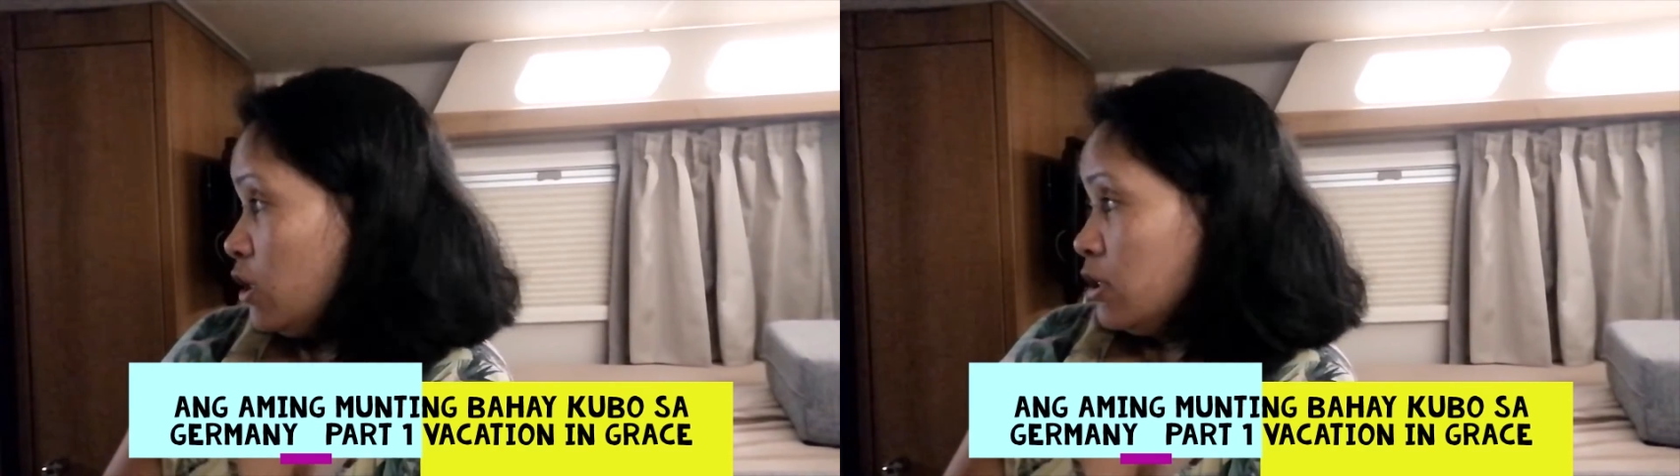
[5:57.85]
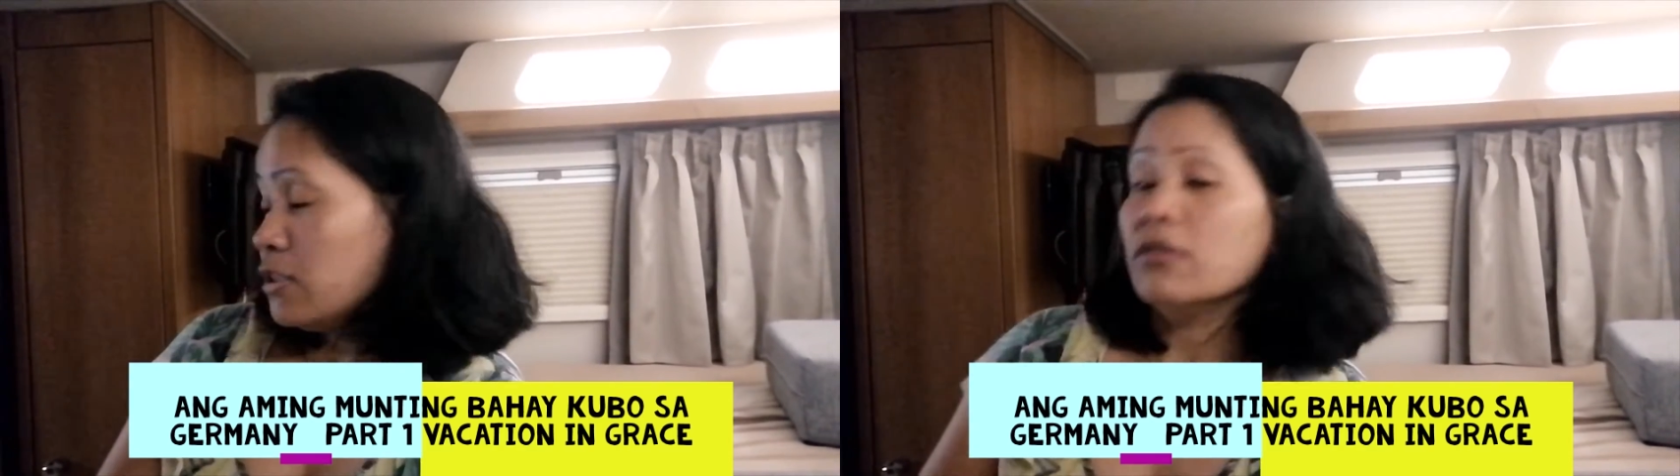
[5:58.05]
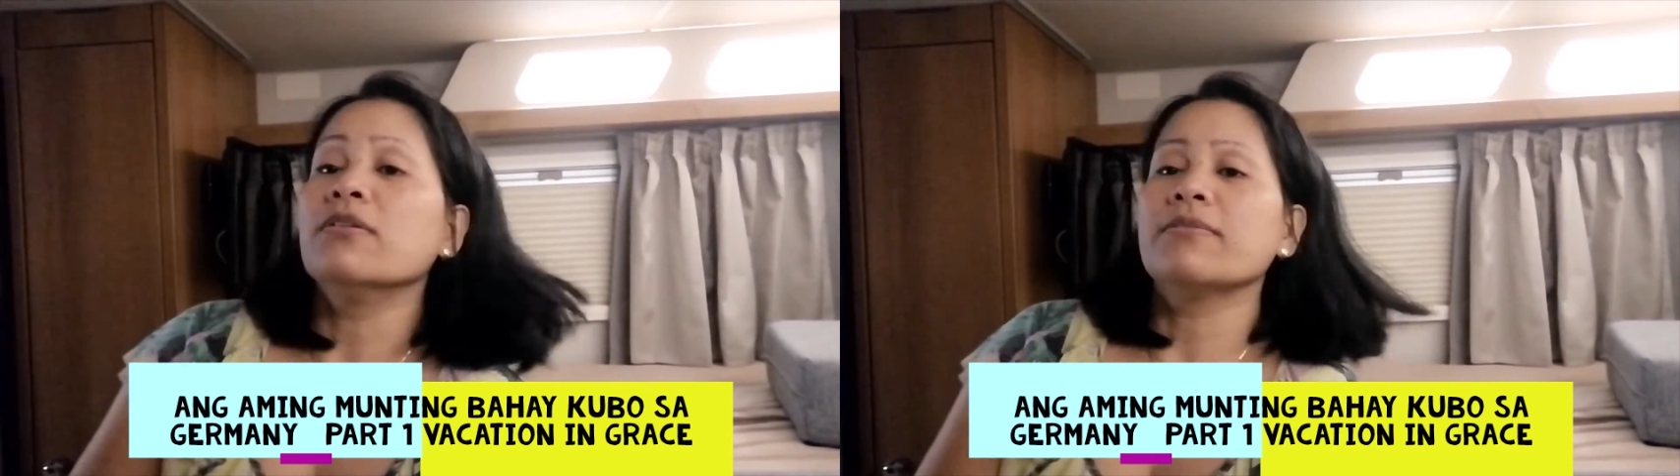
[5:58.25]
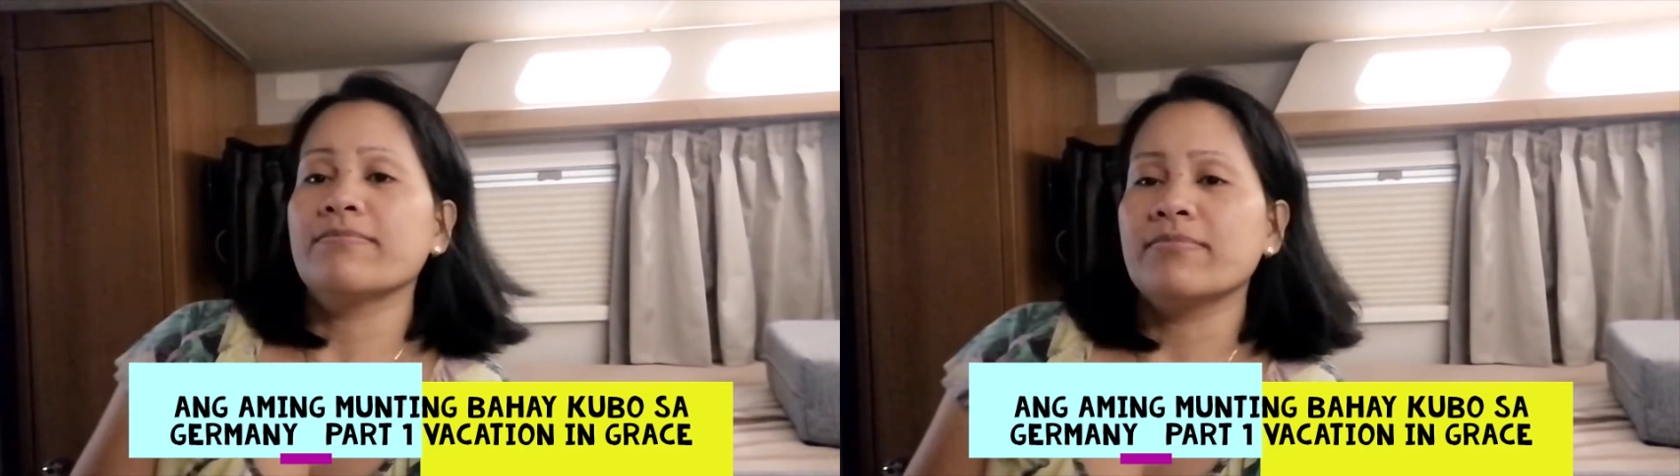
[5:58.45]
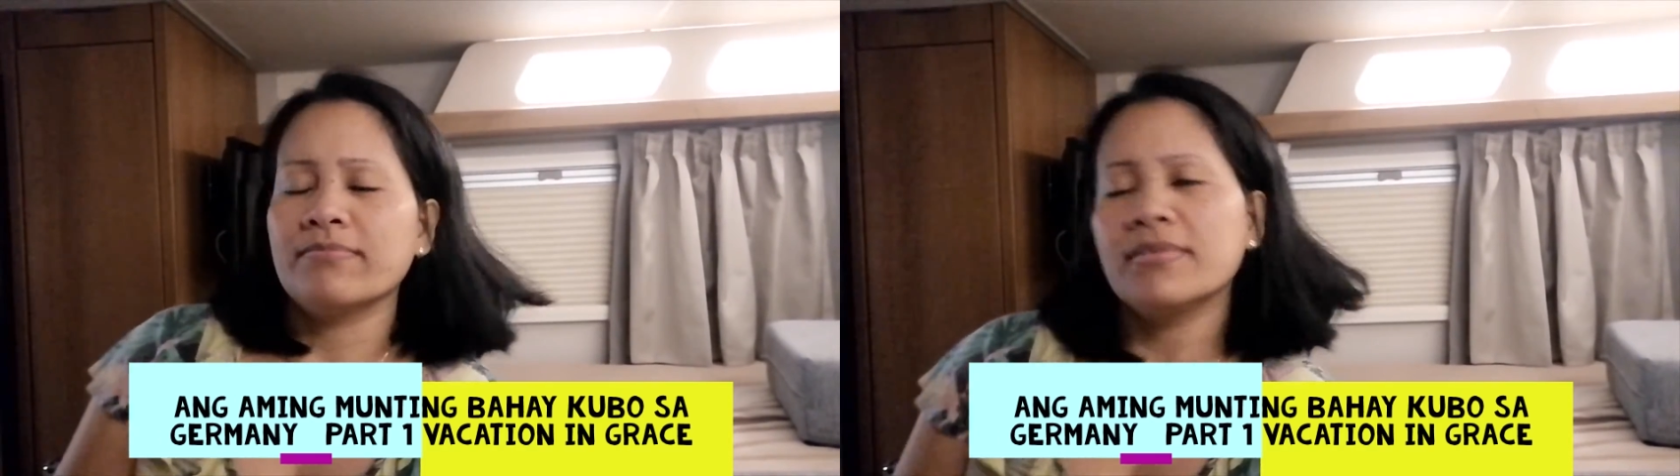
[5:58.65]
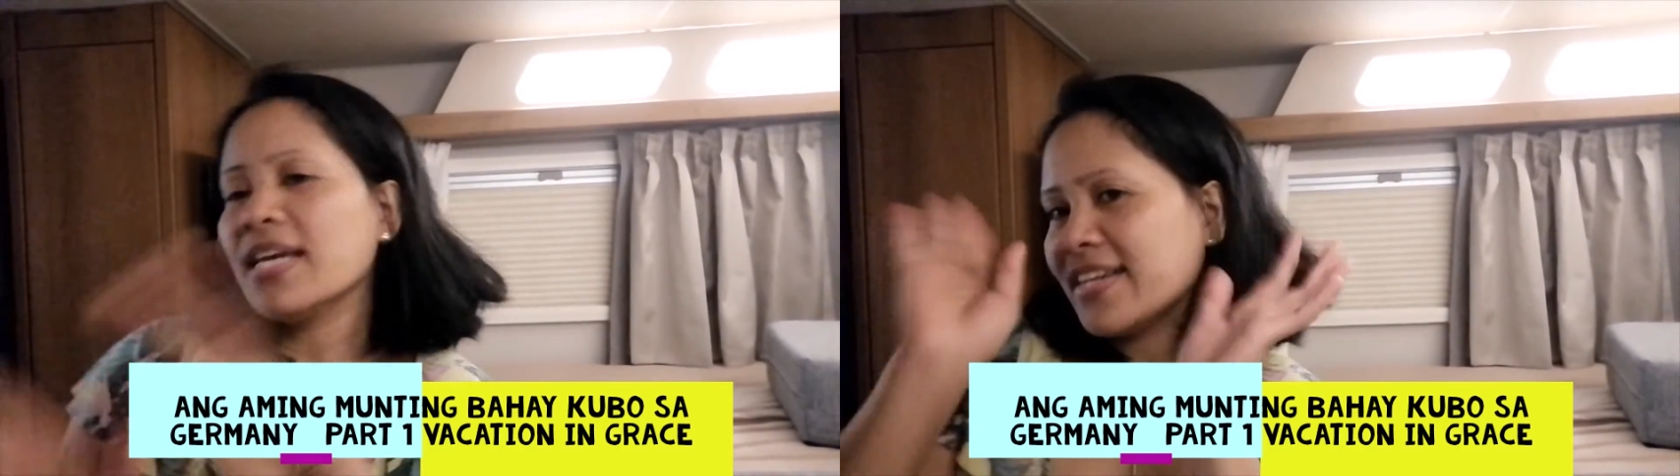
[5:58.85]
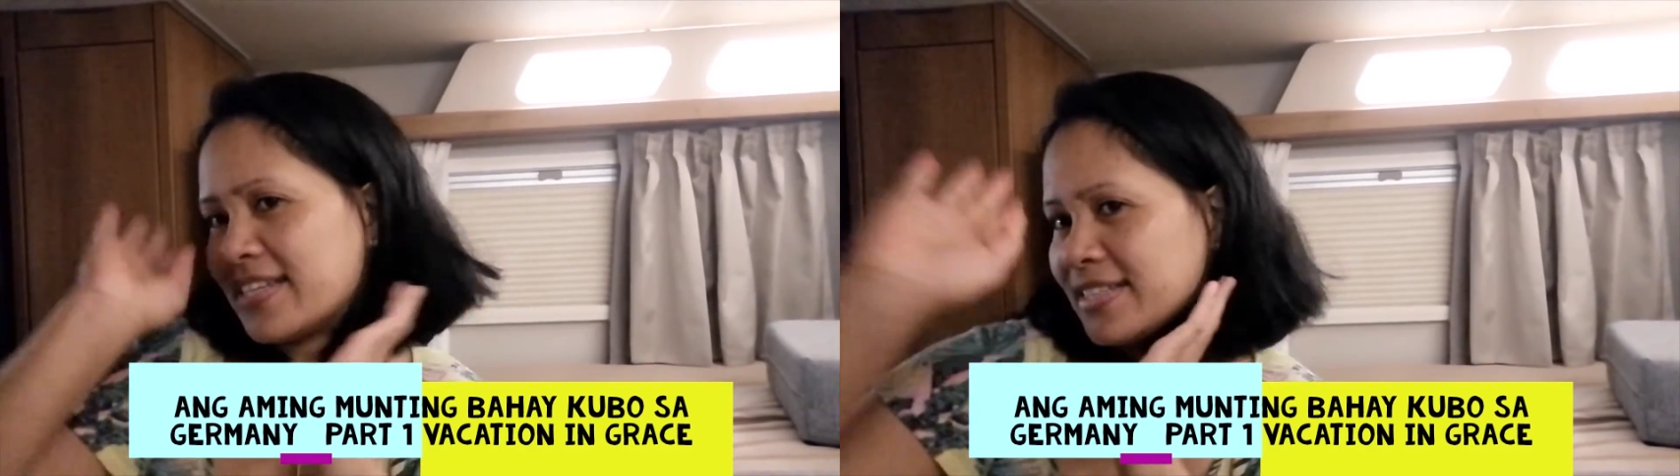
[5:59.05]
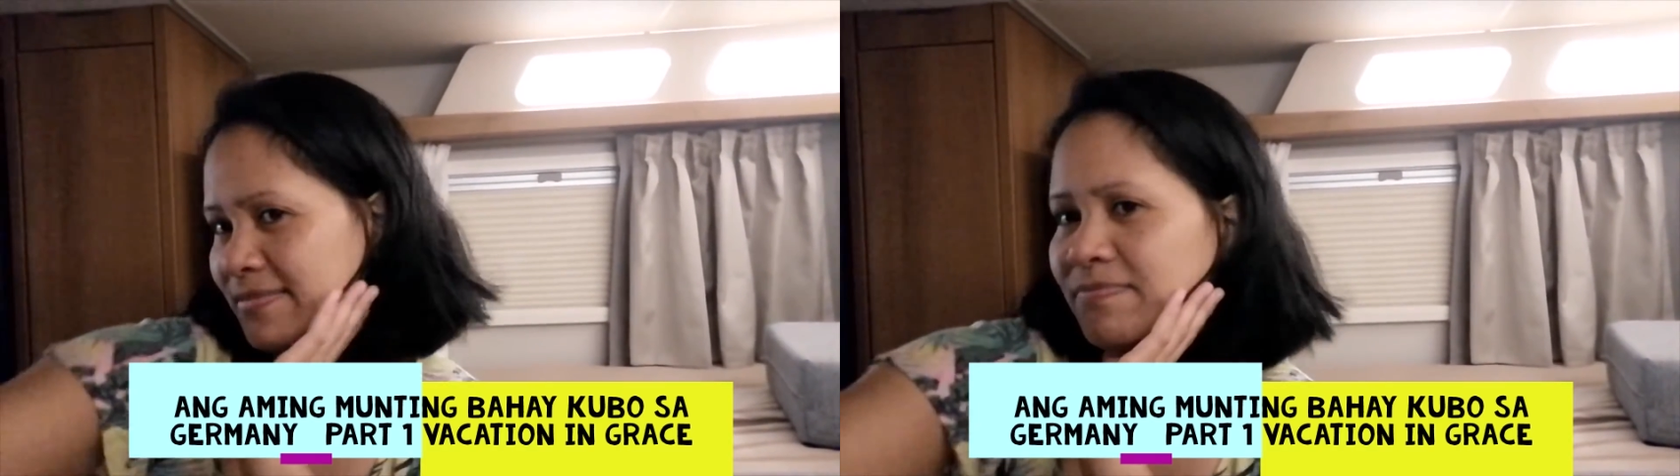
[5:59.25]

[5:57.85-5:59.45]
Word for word: So, yan guys.